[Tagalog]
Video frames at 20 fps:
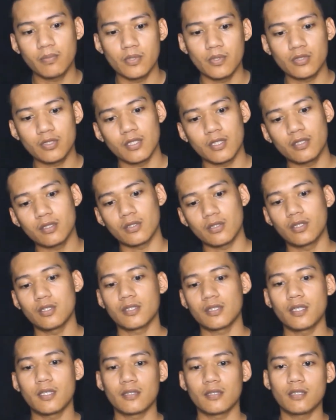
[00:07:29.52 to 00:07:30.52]
post another
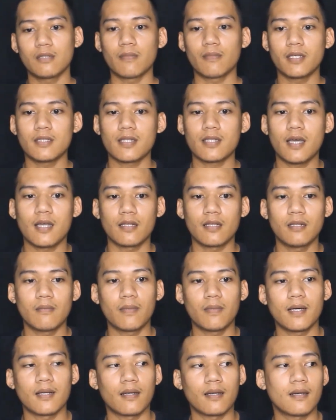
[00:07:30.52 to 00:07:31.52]
content in my channel
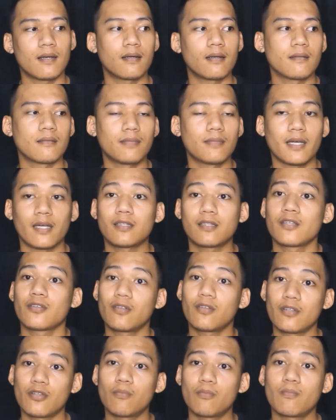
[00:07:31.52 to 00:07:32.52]
para makita
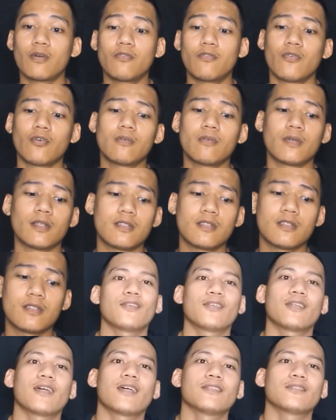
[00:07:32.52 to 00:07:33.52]
nyo rin yung performance.
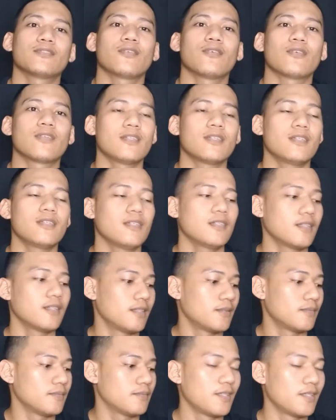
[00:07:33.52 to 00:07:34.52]
Ayun guys, sorry,
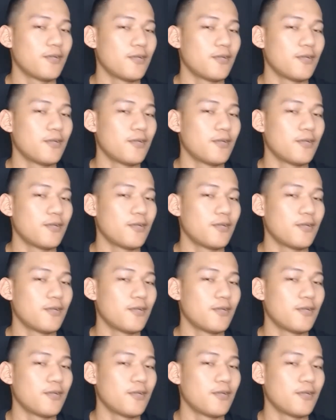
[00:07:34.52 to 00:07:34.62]
um,